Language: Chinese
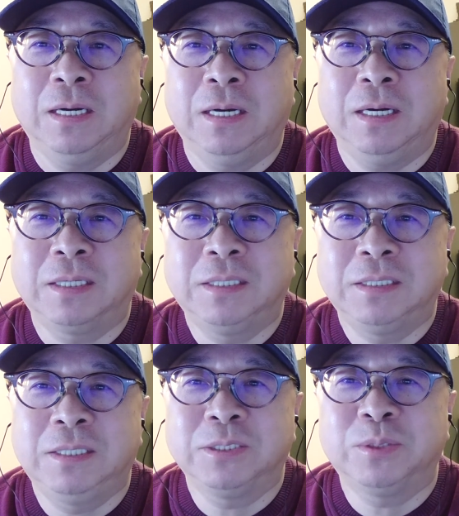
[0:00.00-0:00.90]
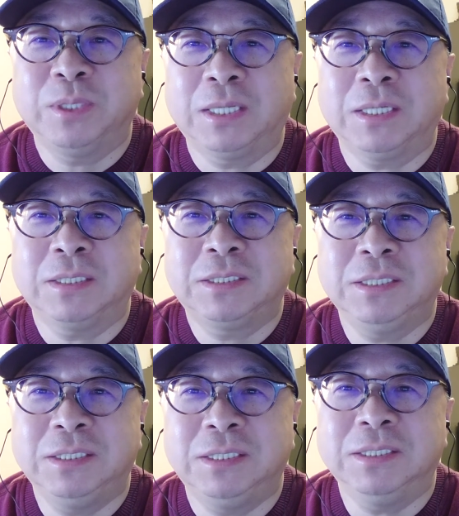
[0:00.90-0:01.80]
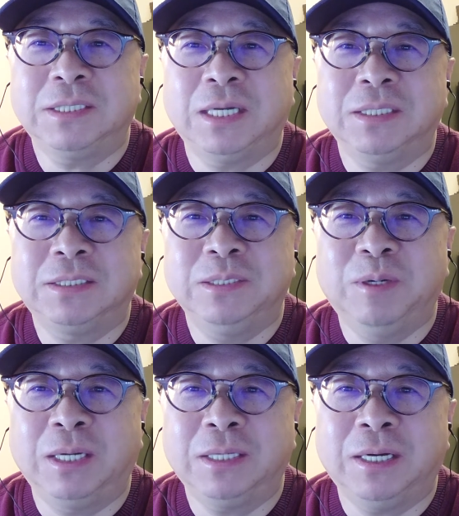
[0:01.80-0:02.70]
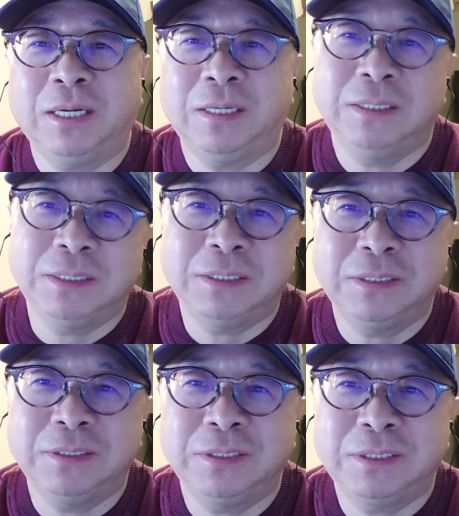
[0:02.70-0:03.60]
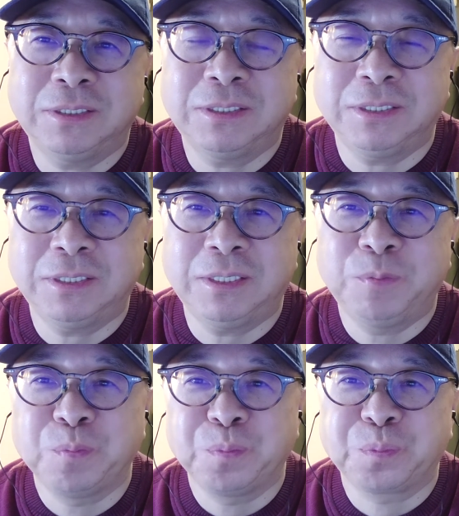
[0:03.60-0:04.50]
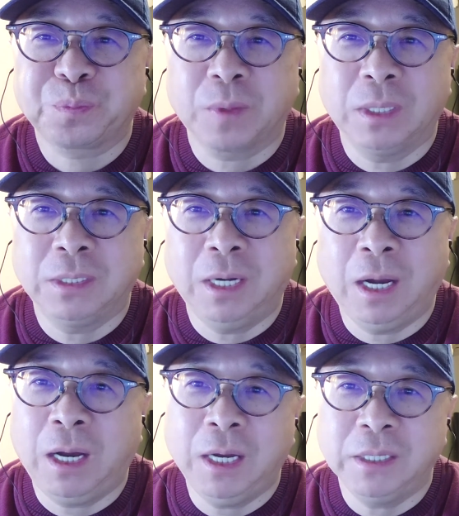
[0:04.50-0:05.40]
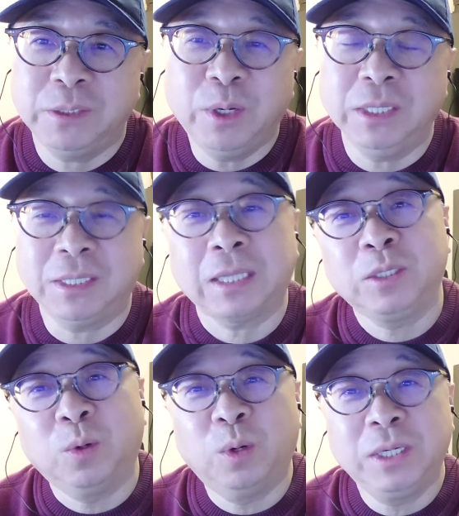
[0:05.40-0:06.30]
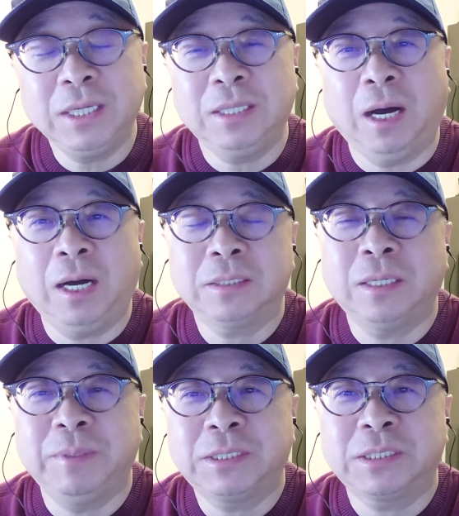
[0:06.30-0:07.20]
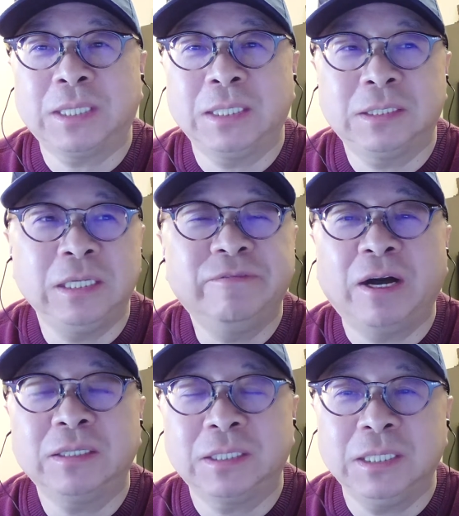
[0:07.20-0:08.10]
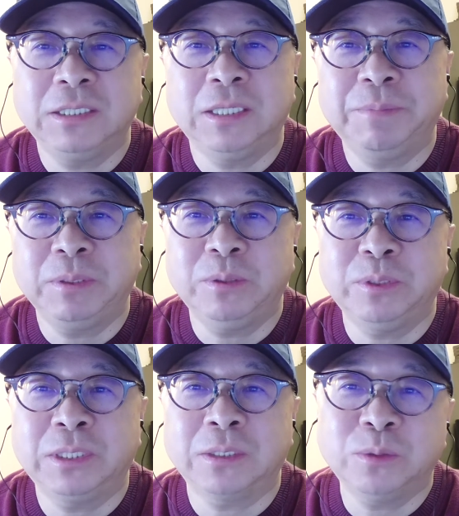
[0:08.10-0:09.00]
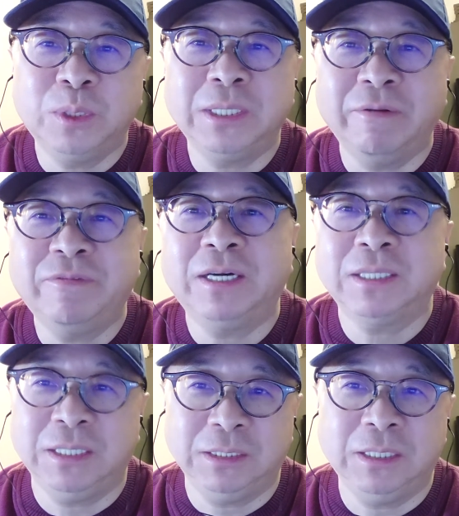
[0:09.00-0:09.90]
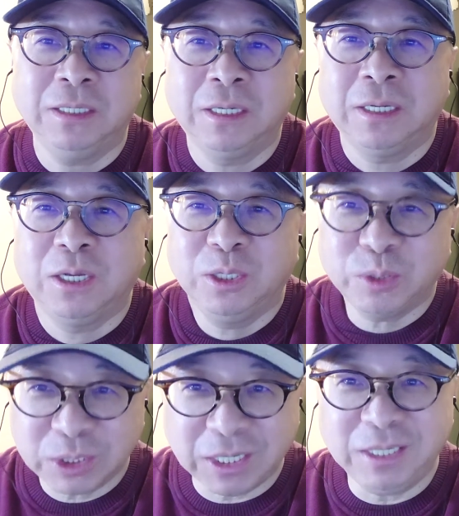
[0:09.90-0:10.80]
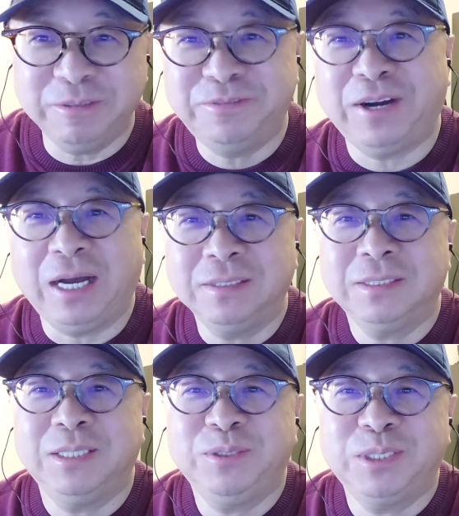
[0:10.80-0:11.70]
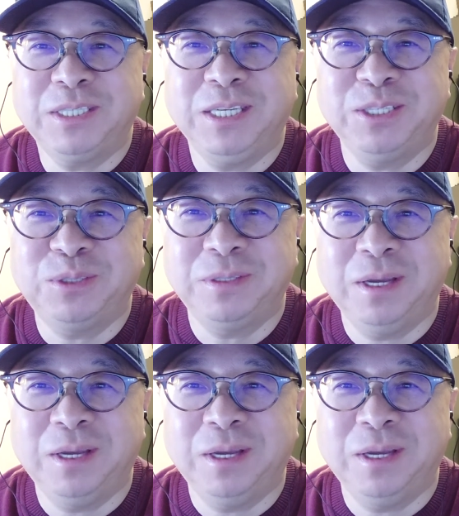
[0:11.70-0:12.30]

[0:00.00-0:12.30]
啊，各种各样的吸引人才的计划呢，是啊很有很大的诱惑力的啊。特别是在地方的那些，比如说像中国南方的那些，又是给你房子，又是给你